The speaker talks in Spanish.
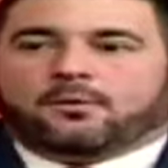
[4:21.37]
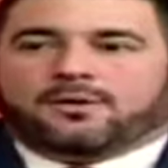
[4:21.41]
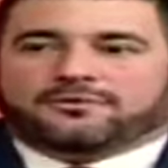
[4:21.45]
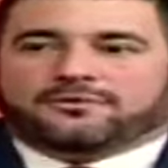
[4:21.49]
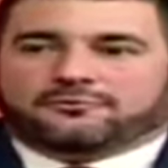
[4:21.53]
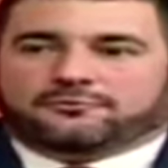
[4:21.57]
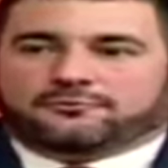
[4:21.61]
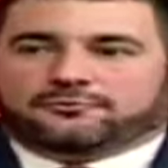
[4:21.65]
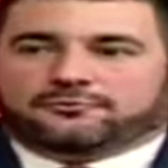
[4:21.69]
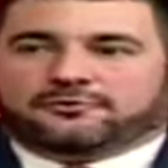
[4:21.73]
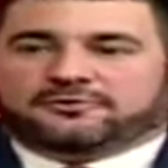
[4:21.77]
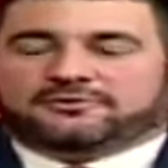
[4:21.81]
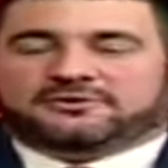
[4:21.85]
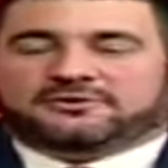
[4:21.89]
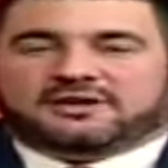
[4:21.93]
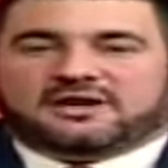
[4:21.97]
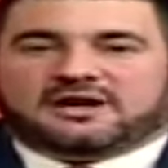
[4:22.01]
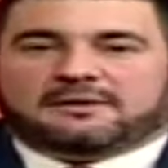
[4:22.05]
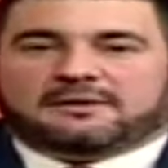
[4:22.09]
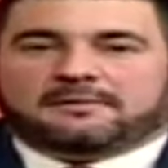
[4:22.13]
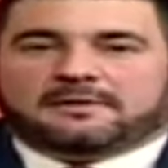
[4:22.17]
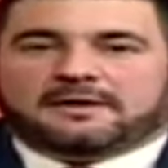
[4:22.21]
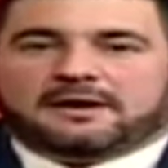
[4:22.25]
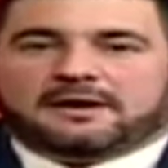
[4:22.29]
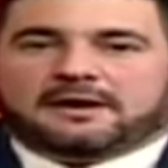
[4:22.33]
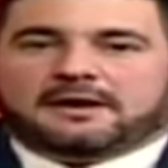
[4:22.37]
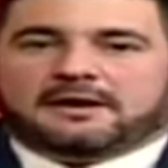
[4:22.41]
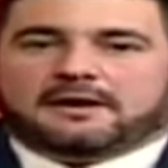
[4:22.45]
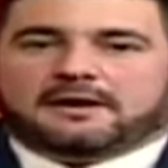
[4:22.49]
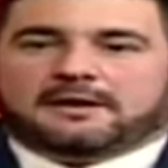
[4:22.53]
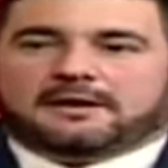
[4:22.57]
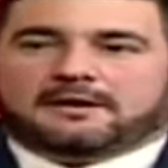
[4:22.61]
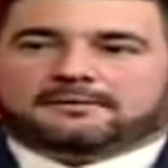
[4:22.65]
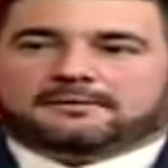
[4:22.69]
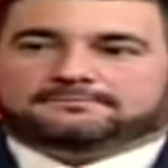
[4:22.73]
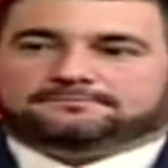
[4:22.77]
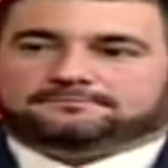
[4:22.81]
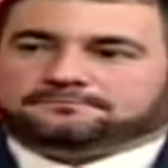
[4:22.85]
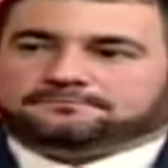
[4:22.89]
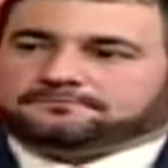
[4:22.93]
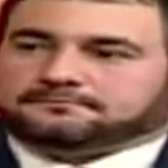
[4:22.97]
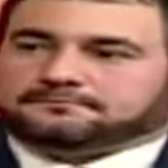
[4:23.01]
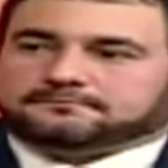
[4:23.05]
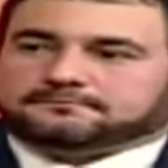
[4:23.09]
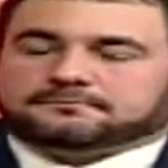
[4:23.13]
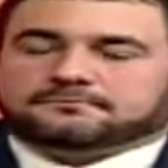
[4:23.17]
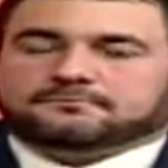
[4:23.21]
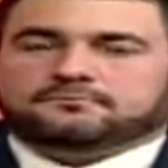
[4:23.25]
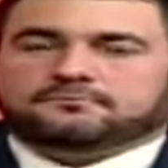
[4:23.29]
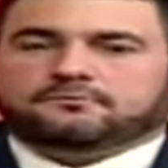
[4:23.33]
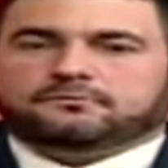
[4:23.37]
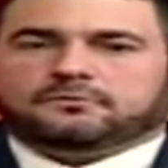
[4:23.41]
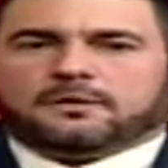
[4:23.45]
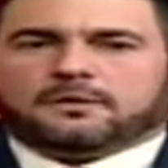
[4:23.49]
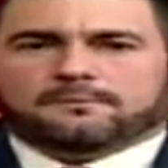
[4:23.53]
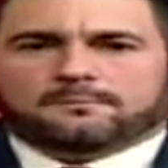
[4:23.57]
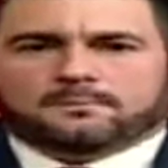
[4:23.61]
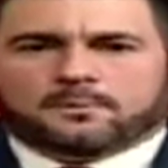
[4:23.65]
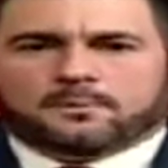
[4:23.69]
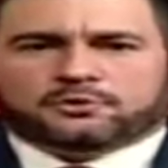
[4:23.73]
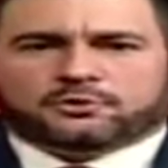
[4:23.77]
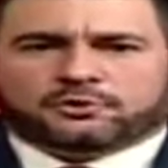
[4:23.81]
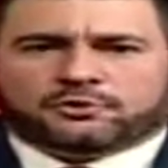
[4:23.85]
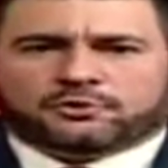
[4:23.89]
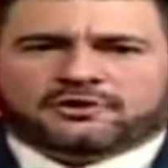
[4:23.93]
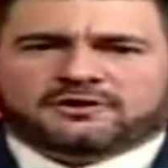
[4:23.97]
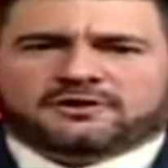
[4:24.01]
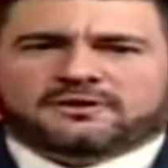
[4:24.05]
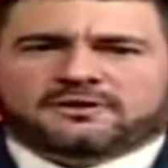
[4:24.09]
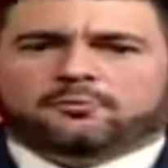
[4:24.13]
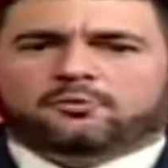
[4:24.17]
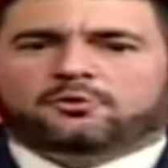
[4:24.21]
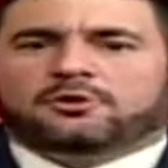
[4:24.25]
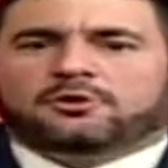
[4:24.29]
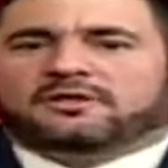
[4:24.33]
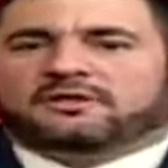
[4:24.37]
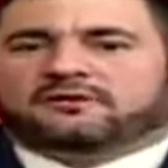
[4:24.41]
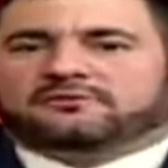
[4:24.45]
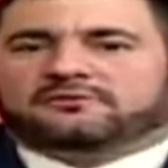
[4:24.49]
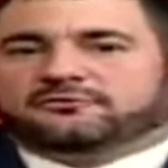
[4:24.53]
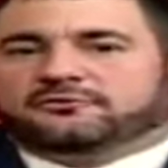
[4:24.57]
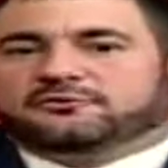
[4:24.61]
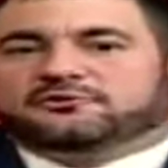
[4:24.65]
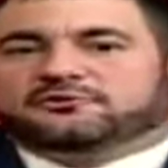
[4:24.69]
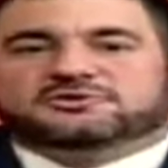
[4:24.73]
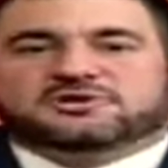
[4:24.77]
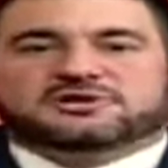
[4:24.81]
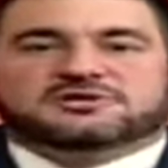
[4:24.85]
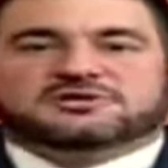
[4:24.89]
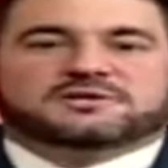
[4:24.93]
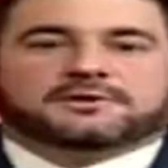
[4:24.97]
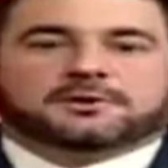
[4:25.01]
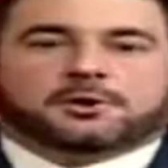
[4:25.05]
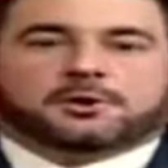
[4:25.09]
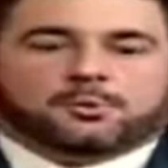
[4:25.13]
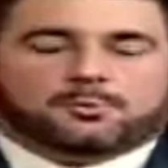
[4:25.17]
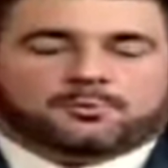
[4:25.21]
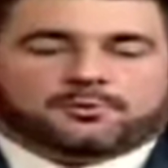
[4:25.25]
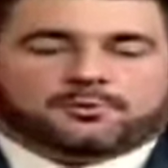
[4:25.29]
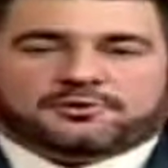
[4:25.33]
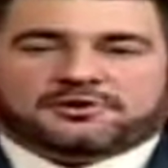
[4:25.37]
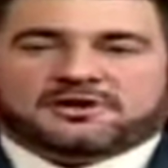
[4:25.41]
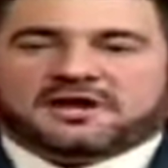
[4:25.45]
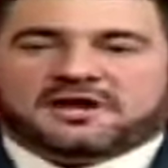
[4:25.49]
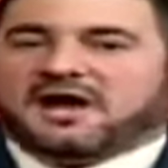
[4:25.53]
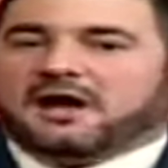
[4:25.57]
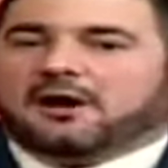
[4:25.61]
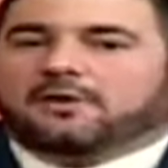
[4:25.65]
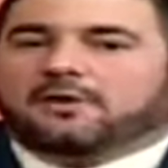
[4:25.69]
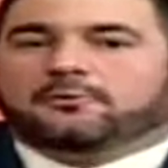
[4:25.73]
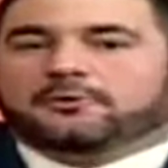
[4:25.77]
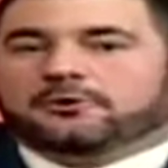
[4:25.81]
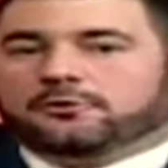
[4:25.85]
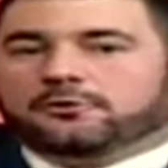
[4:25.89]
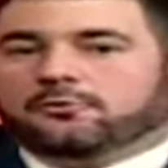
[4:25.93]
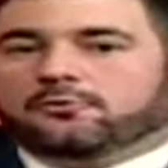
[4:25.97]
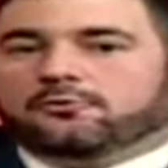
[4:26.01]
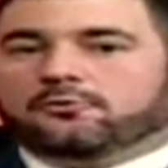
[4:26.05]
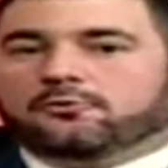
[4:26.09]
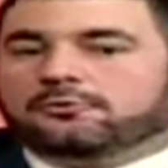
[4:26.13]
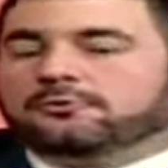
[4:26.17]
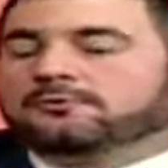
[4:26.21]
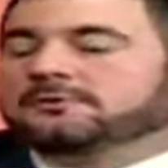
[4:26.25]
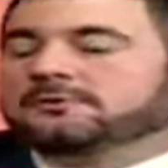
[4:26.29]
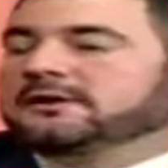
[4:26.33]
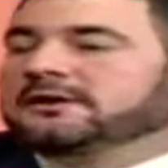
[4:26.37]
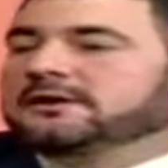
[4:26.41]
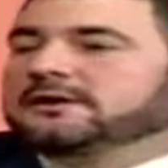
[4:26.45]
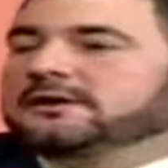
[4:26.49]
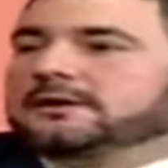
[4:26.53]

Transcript: cuando uno entraba a motores de búsqueda, search engine como Yahoo y Google,